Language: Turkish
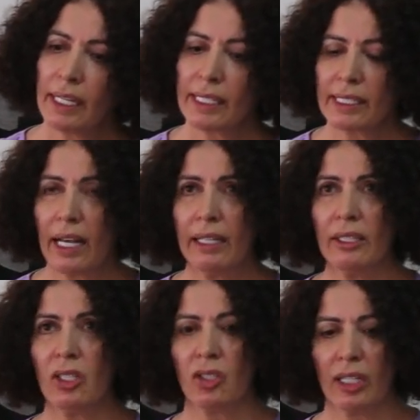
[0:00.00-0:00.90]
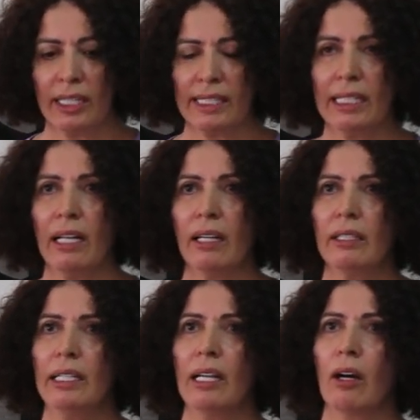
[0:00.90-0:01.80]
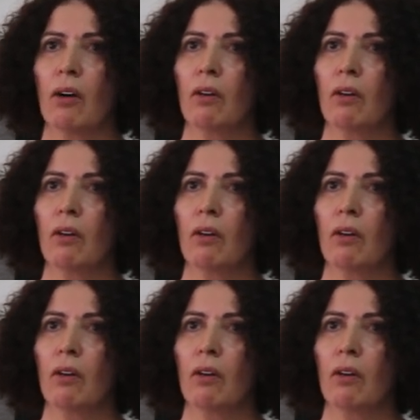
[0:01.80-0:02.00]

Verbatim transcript: Sadece silahıyla